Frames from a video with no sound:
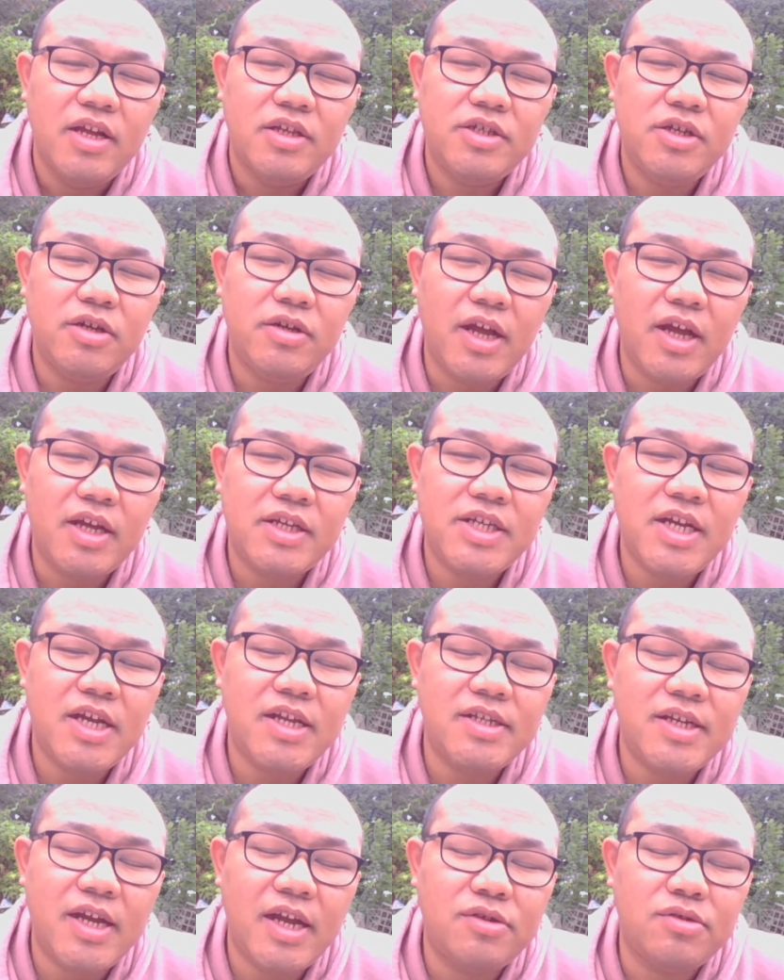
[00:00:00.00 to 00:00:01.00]
就拿
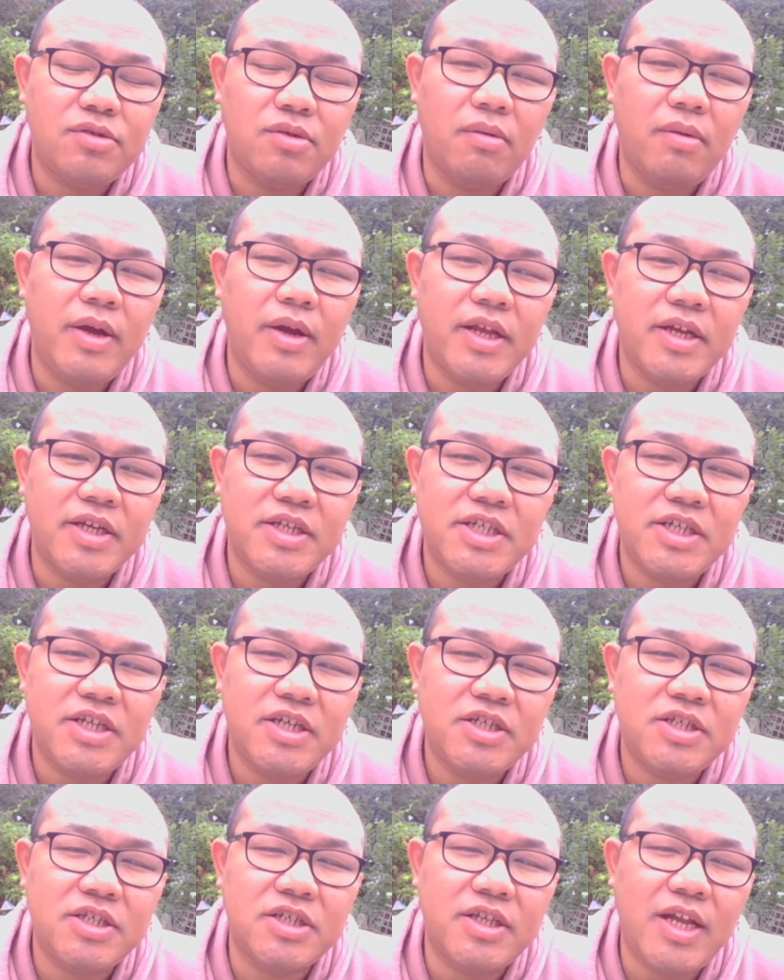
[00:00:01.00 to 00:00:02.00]
现在所谓的
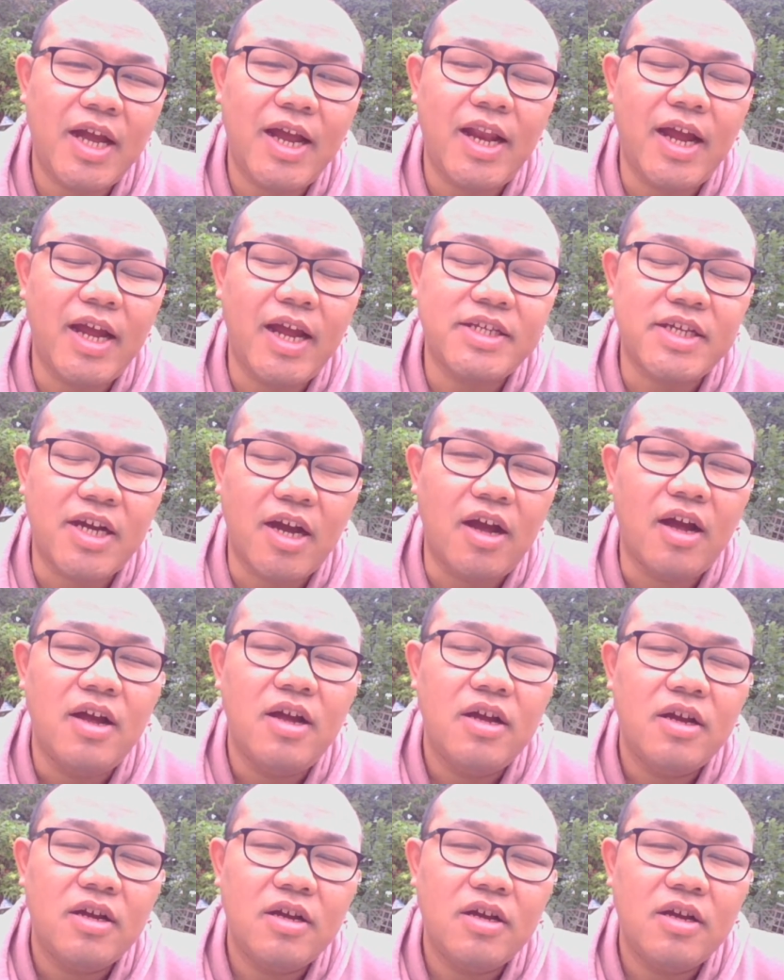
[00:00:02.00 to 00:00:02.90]
新时代来讲啊，